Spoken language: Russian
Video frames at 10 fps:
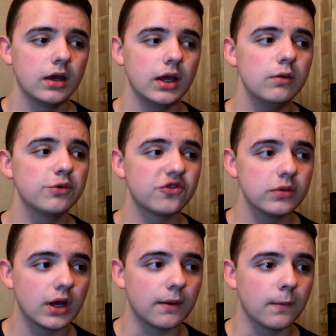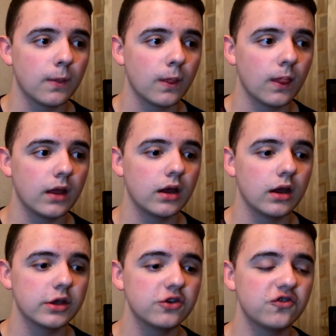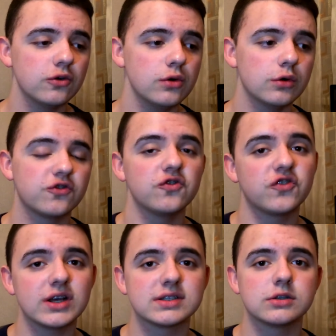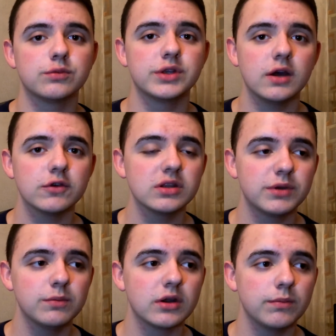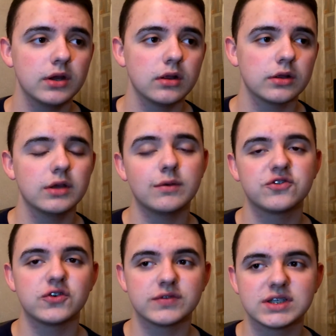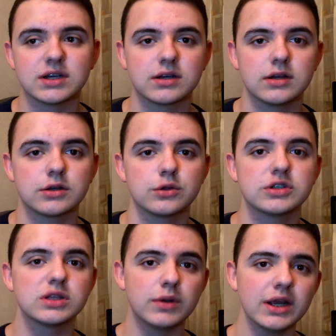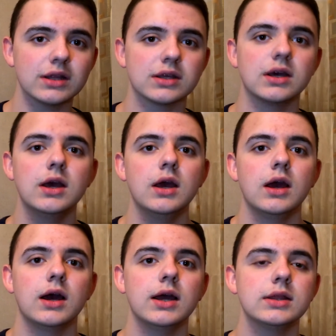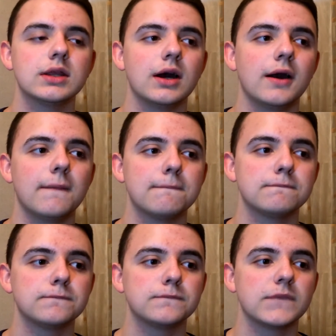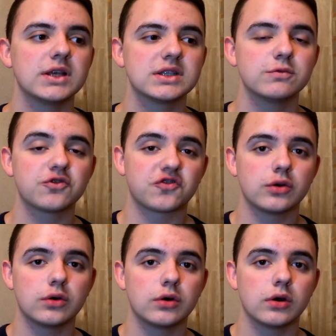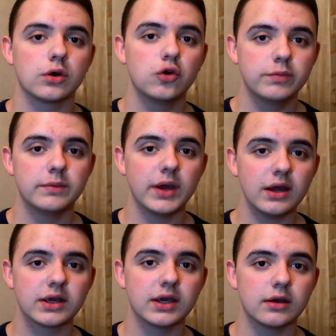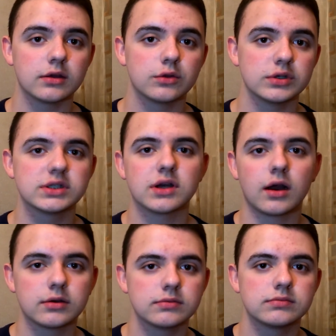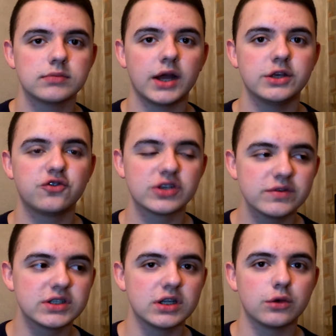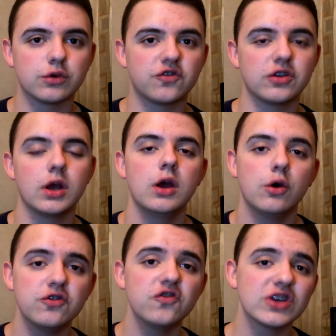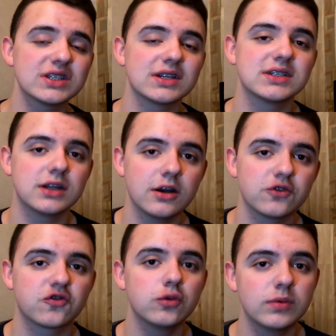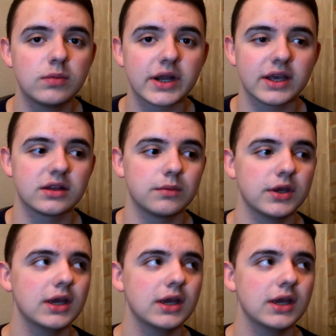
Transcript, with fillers: И, в общем, да, э, еще очень часто у меня вот, например, было, да и вообще у всех, э, кто носит брекеты, это из-за того, что губы мягкие, то есть как они чувствительны очень, очень часто раздираешь губы брекетами.